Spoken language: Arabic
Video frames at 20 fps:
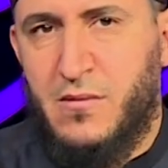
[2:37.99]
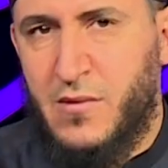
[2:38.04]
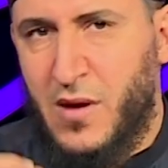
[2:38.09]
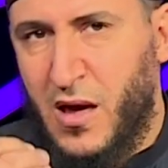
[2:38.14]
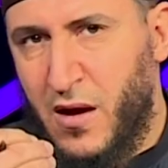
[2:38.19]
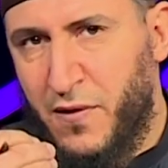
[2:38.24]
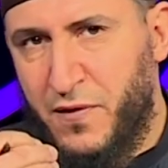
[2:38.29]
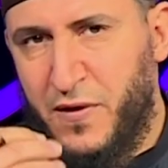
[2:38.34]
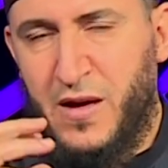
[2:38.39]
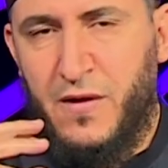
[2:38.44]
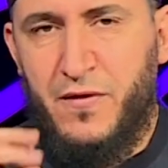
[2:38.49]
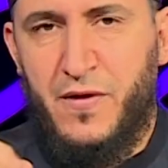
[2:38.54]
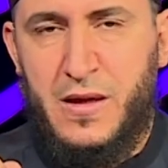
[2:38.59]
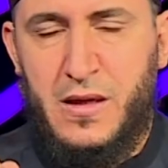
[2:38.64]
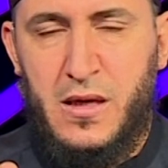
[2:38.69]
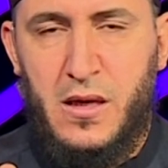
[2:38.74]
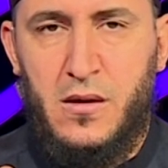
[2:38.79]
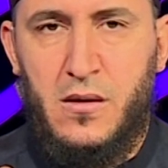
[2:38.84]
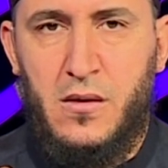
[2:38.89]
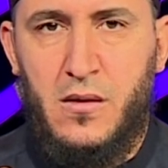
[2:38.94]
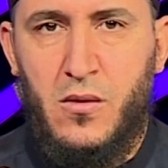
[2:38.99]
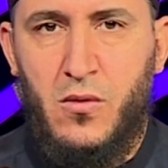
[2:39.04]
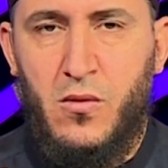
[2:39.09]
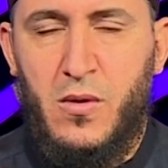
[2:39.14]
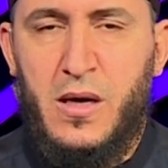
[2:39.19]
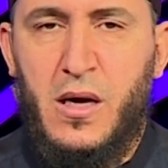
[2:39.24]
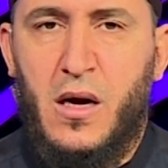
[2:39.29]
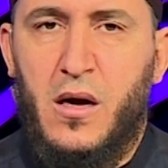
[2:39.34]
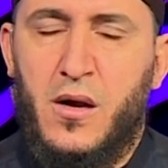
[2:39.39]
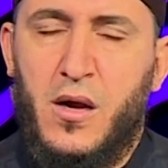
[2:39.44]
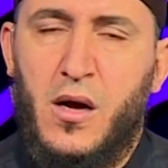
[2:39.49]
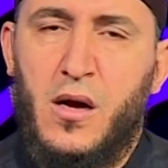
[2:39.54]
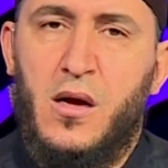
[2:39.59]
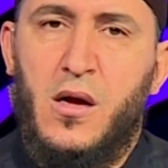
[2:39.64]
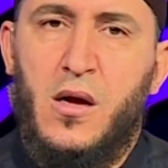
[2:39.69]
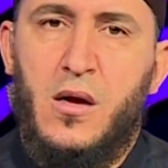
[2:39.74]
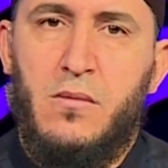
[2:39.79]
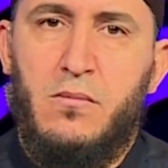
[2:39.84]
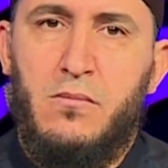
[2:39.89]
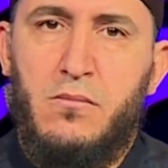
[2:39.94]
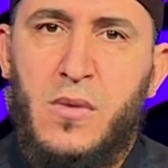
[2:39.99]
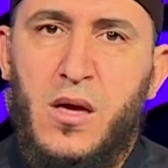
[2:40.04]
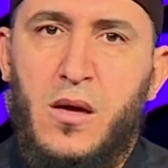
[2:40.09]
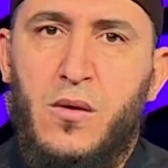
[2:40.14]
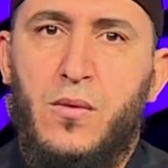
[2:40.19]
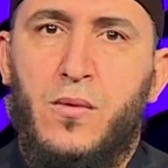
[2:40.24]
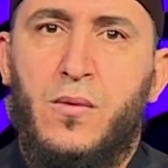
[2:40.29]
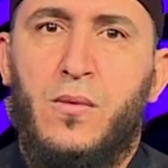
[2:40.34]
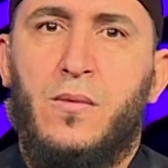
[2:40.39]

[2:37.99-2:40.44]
خفيفة ويقرأ من